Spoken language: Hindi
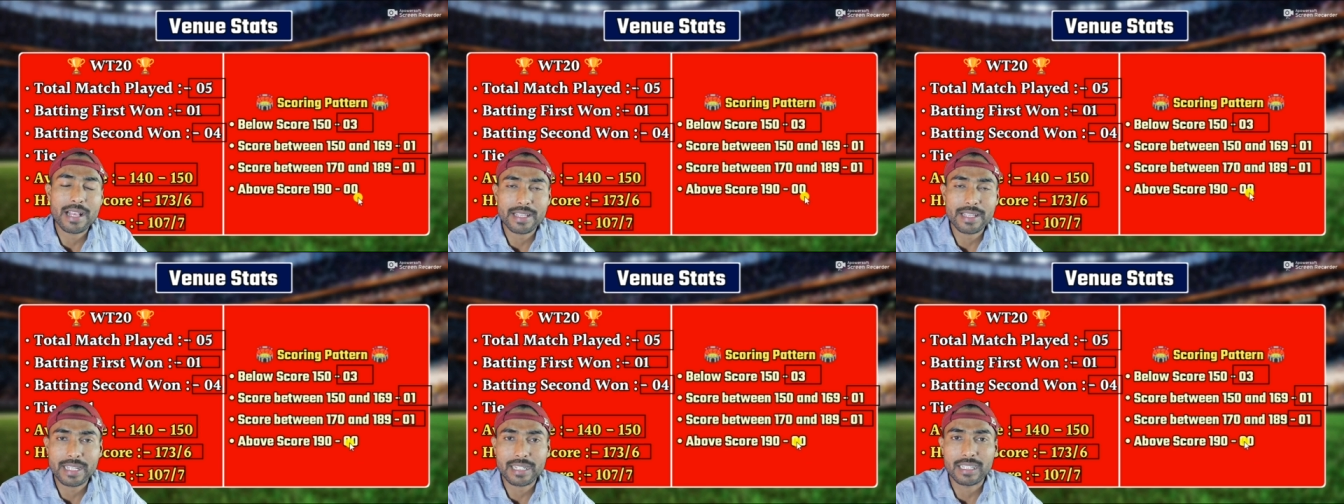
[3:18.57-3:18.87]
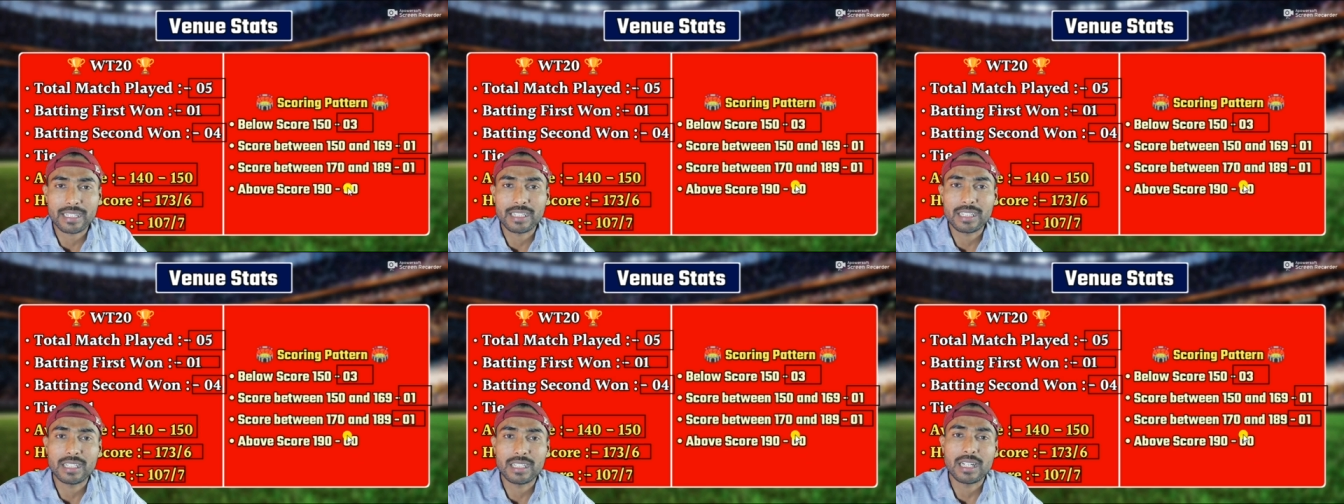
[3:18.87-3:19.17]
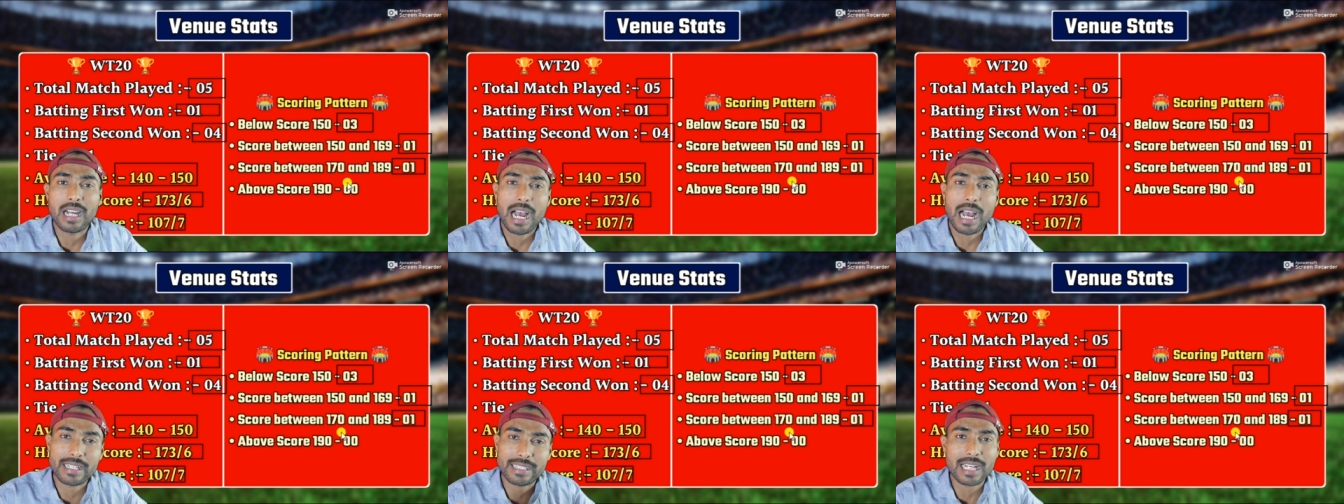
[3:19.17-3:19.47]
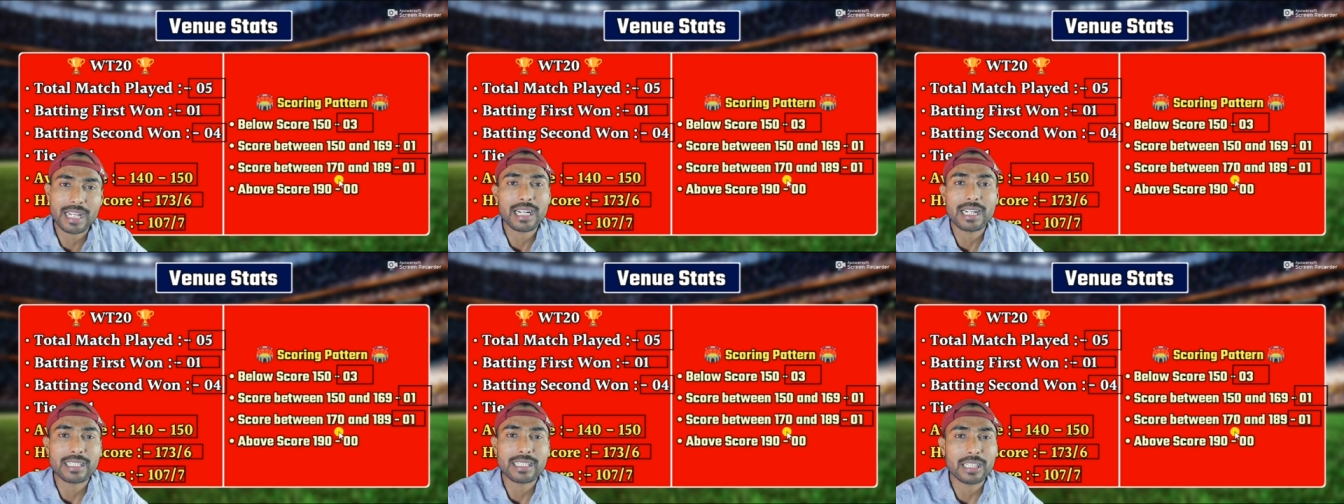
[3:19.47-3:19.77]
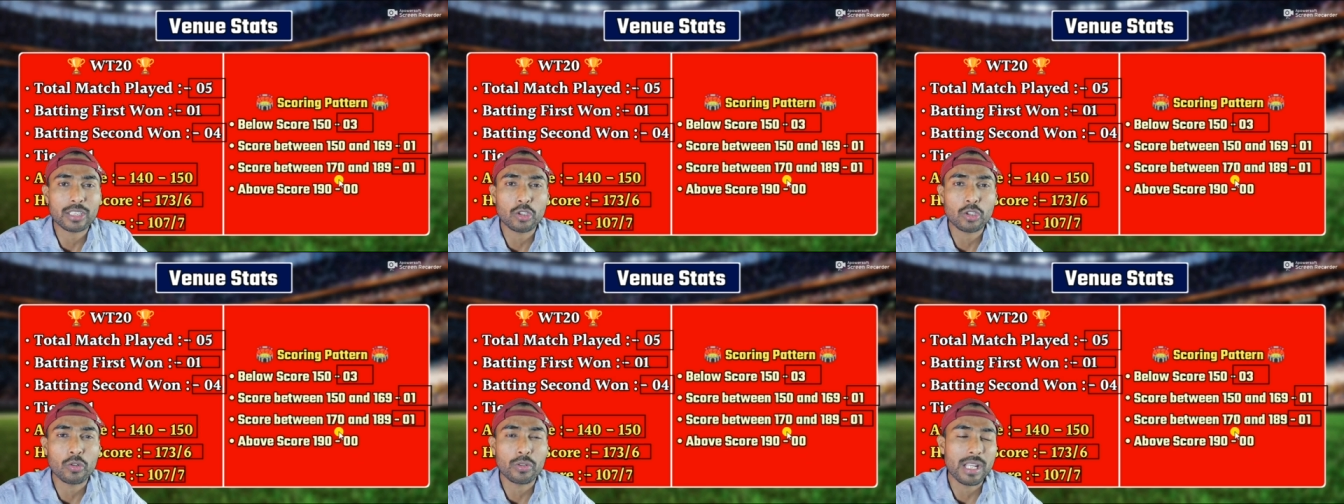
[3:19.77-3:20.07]
आज एक आशा कर
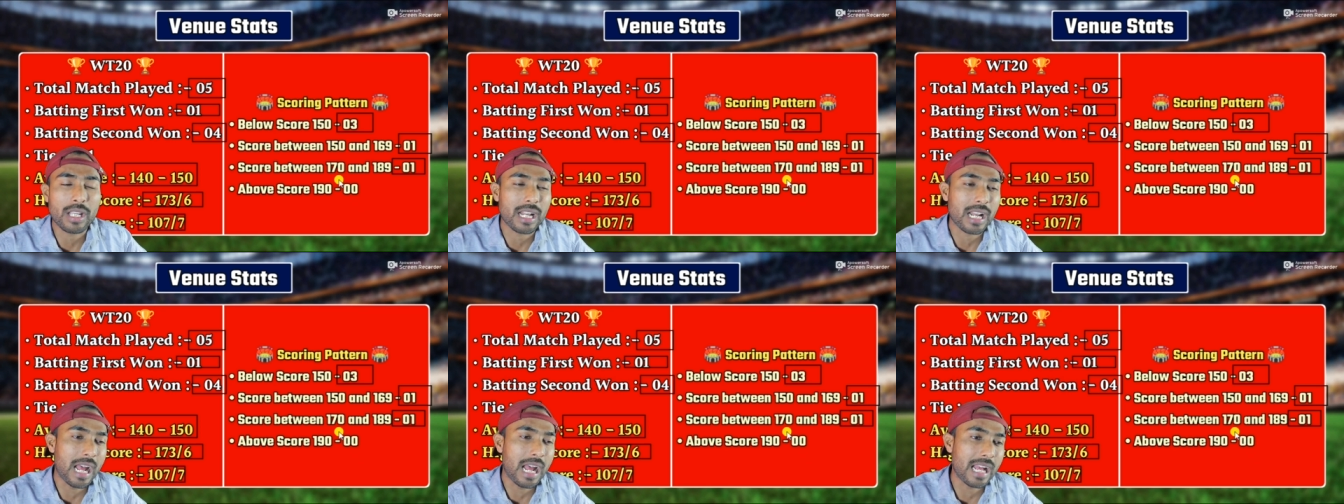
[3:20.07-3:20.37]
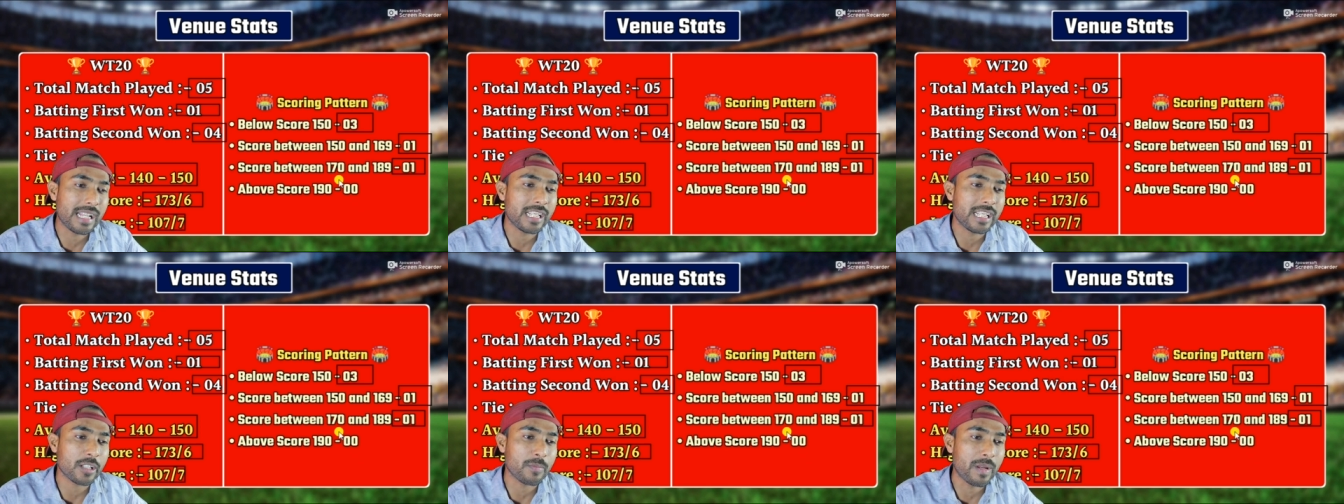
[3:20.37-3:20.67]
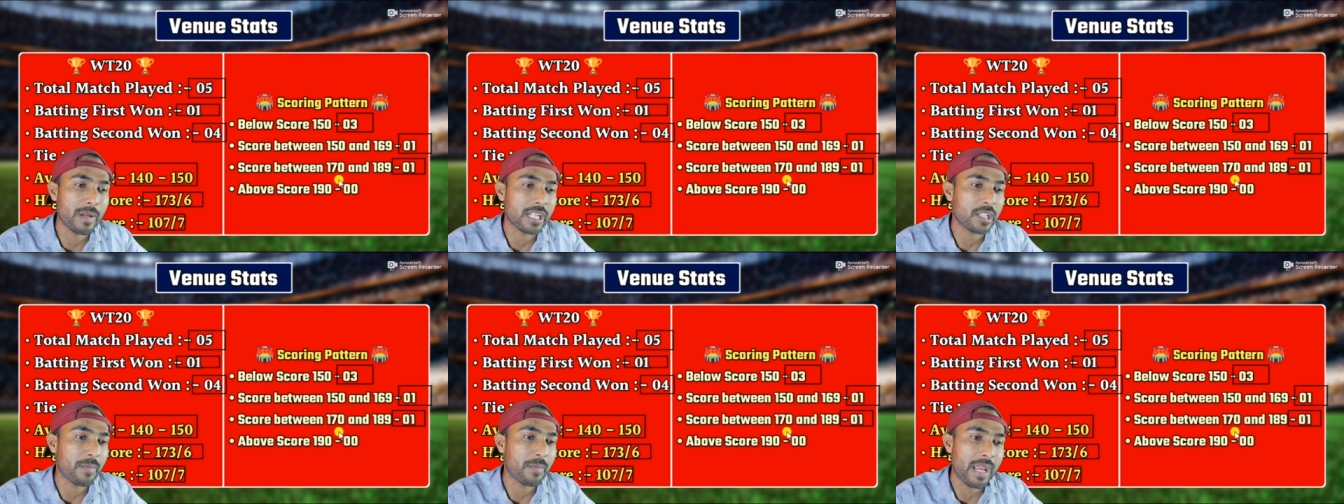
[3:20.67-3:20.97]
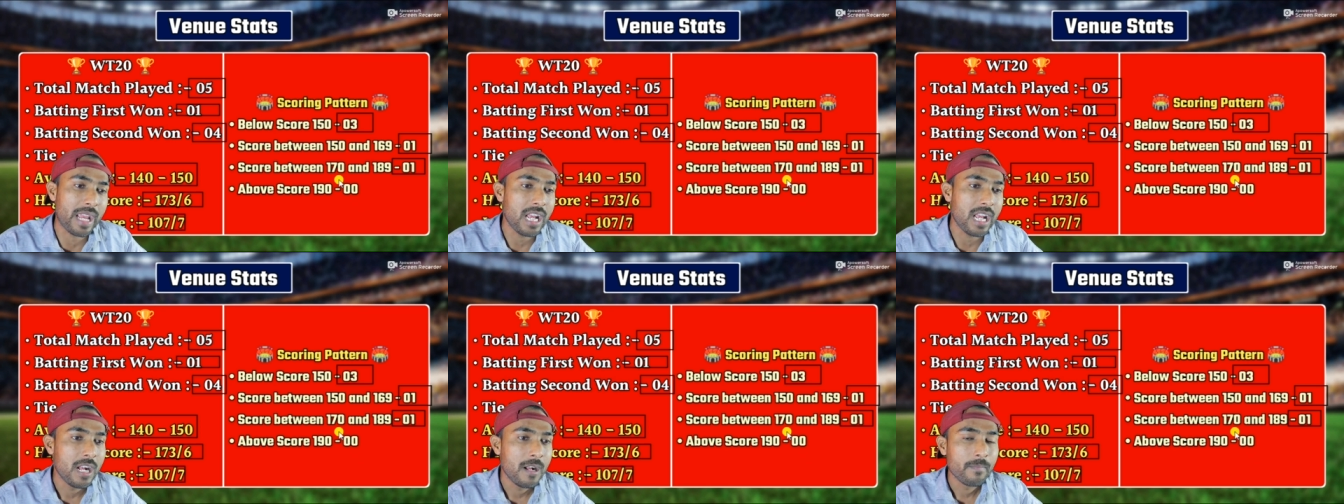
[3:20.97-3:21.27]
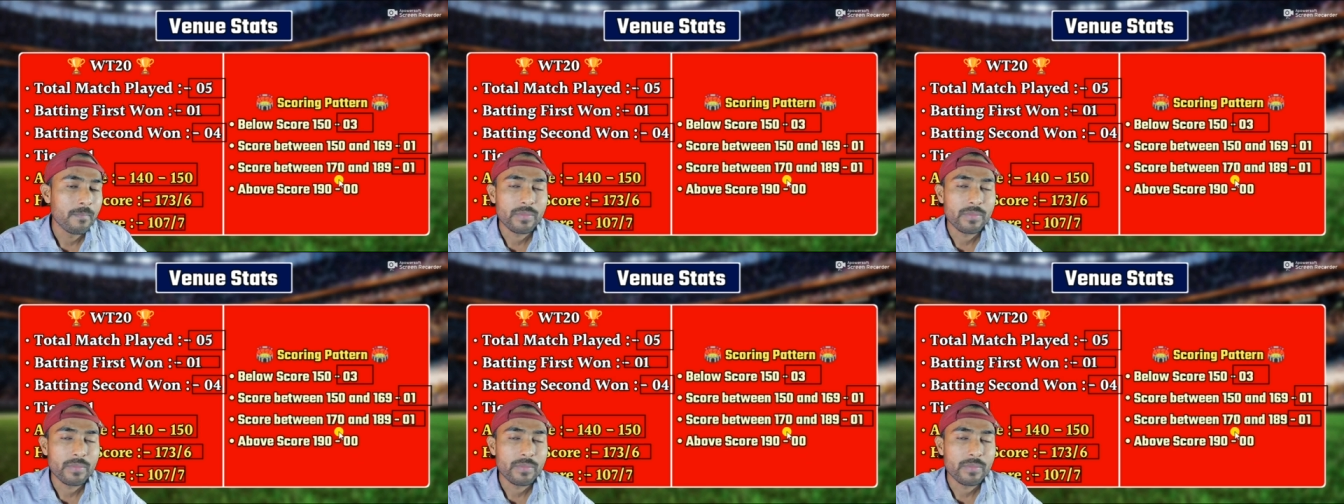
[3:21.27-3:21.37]
सकते हो कि यार आज इस मैच में